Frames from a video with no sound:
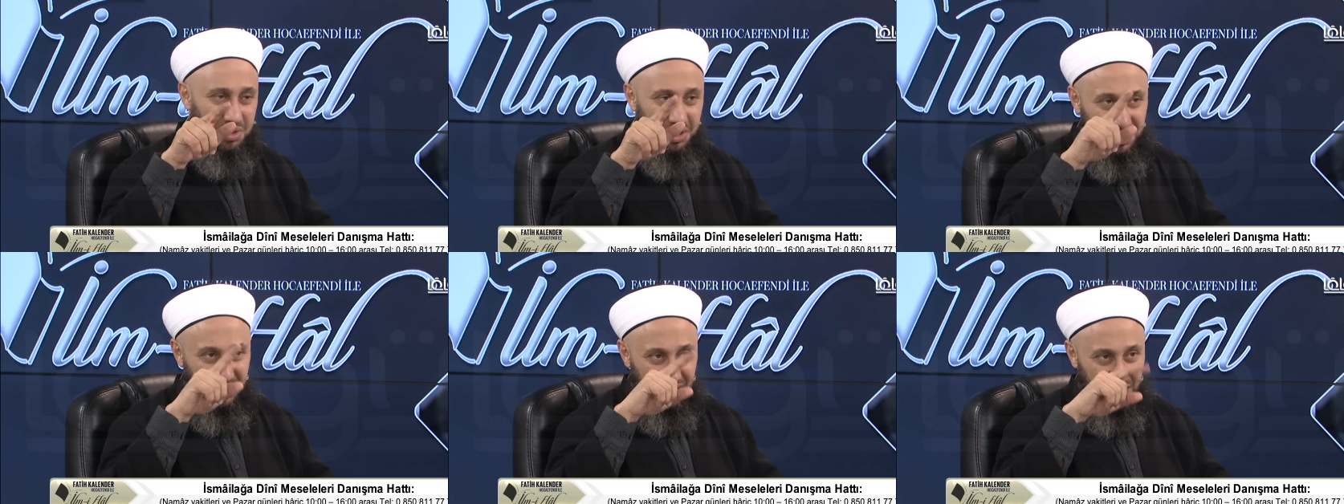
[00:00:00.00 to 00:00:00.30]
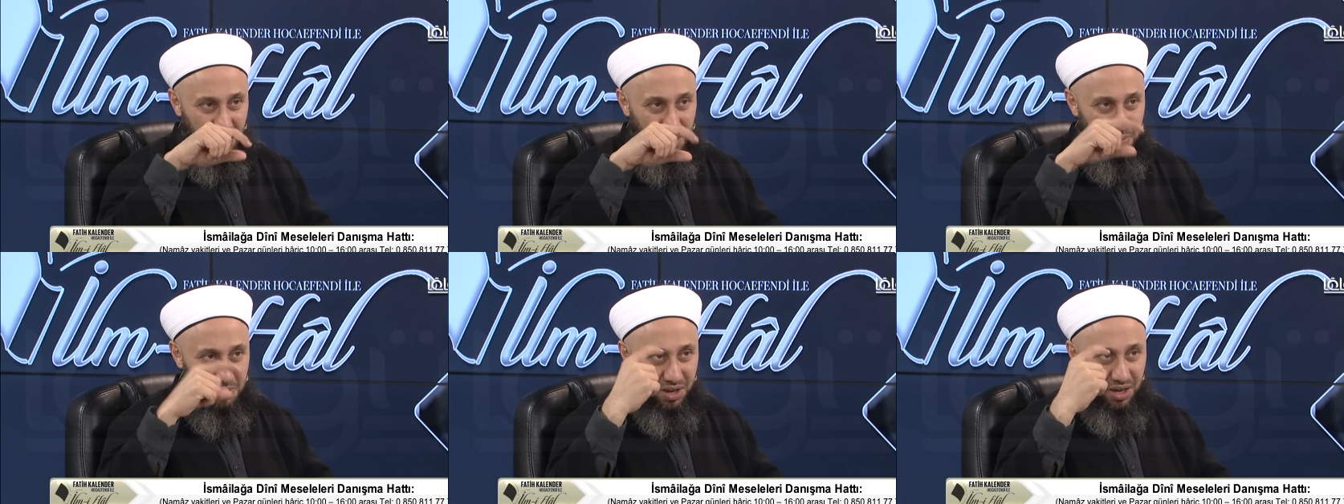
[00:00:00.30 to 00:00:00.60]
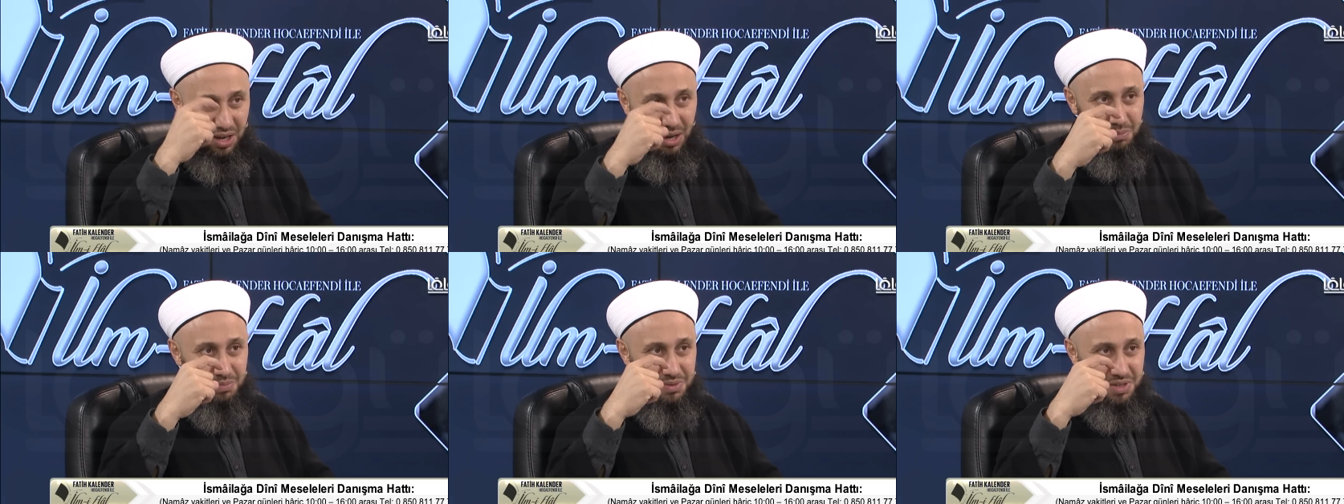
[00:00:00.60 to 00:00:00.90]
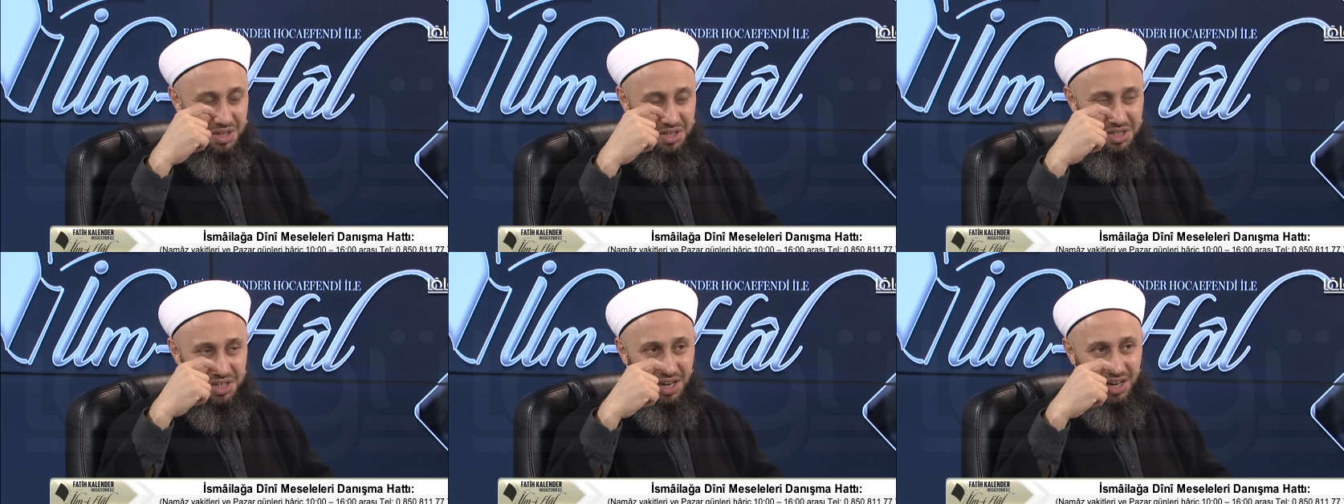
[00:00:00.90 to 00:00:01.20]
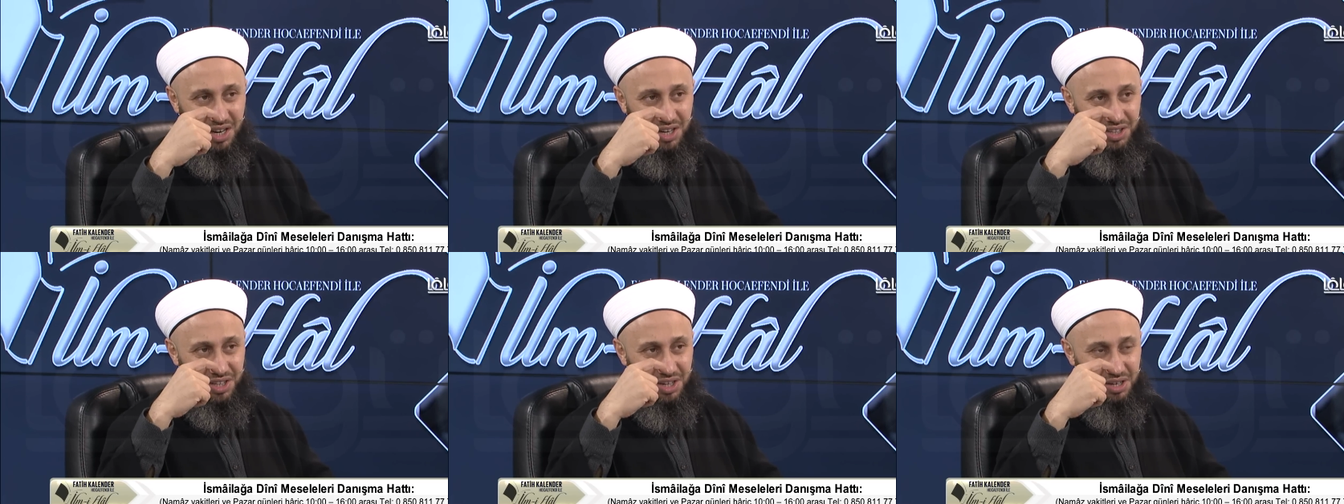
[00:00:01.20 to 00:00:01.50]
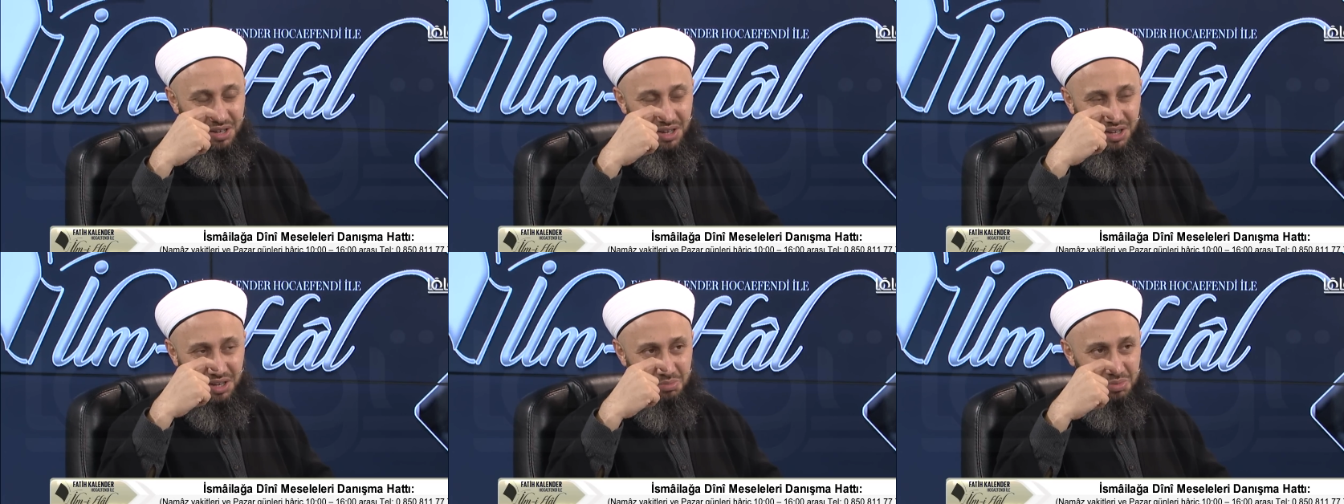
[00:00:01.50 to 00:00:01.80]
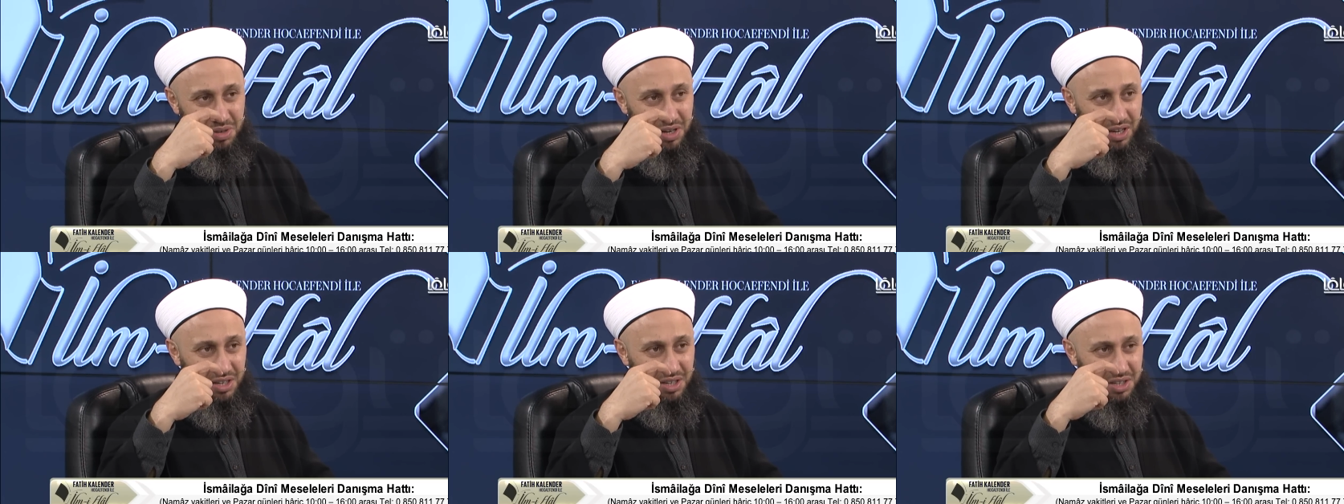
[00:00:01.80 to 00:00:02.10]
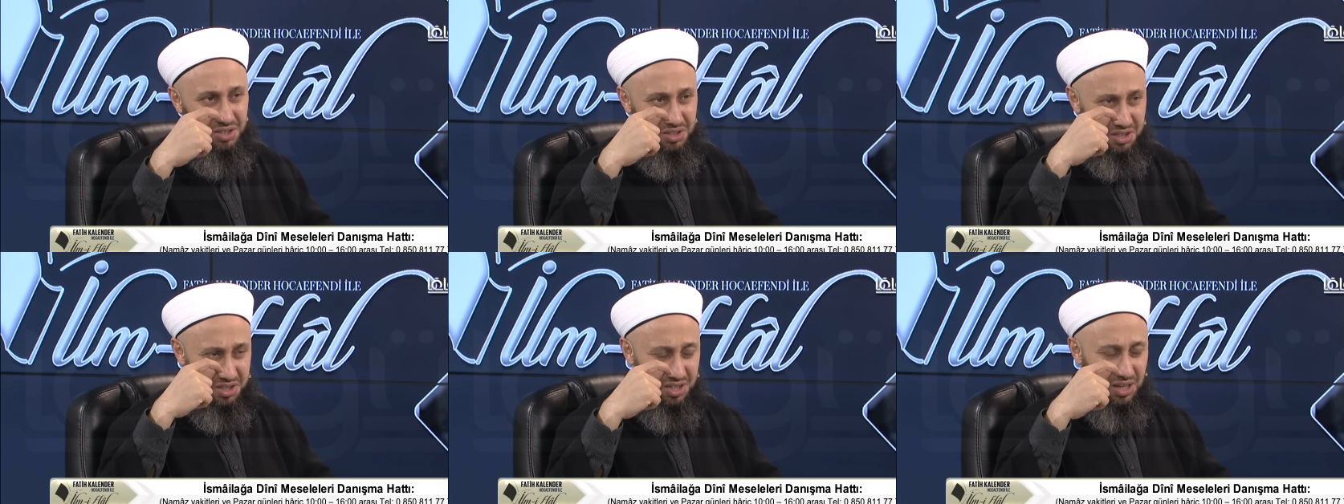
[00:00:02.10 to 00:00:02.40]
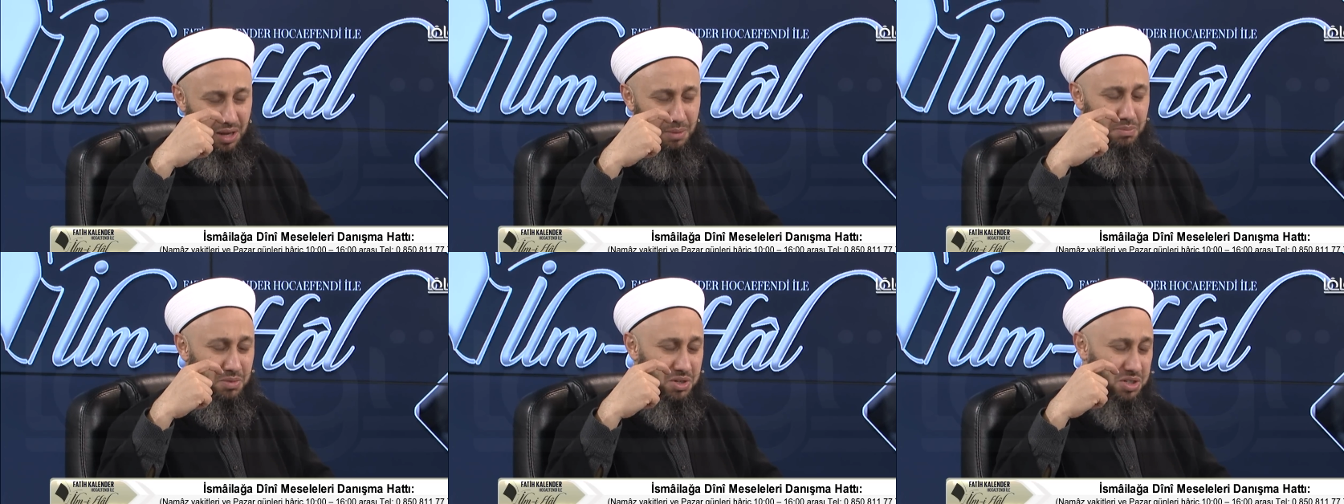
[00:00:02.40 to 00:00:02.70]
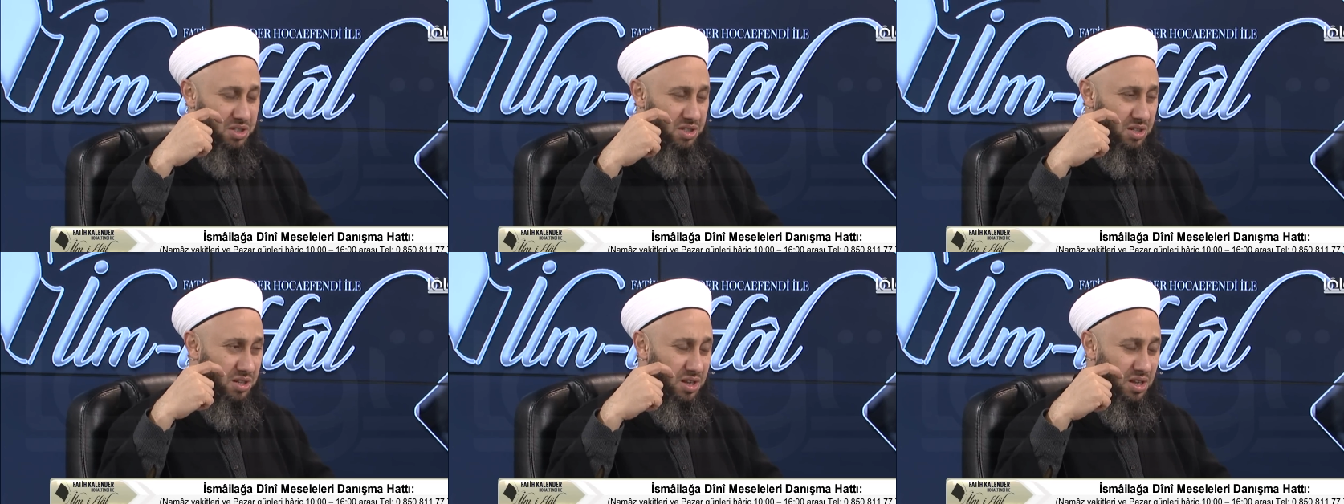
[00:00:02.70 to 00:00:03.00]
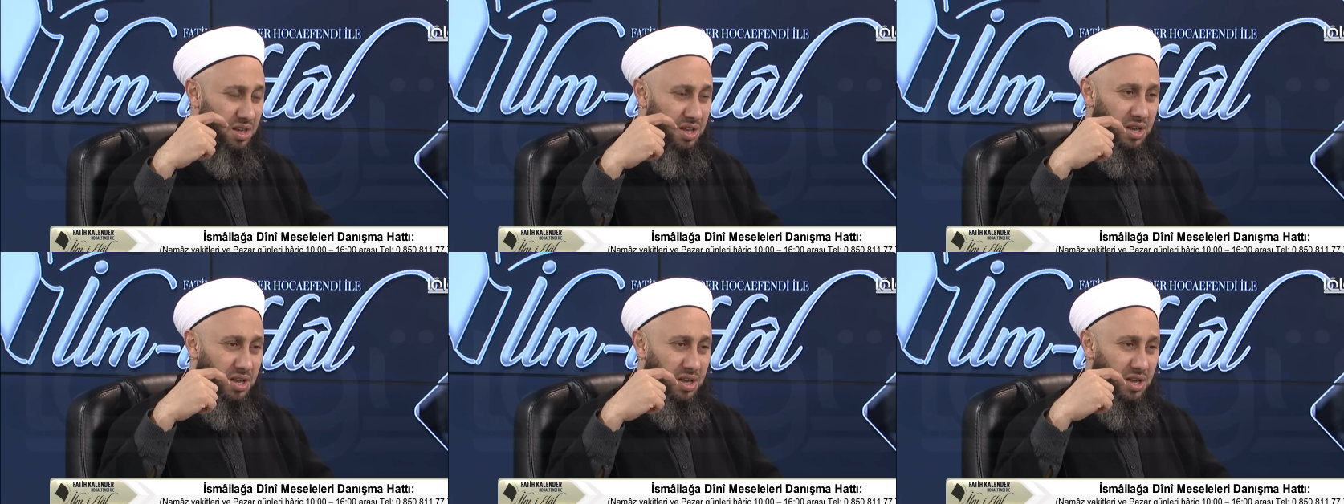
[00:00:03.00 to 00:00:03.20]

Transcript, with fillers: bir dirhemin kaplayacağı kadar yani o e, kadar ıslanması.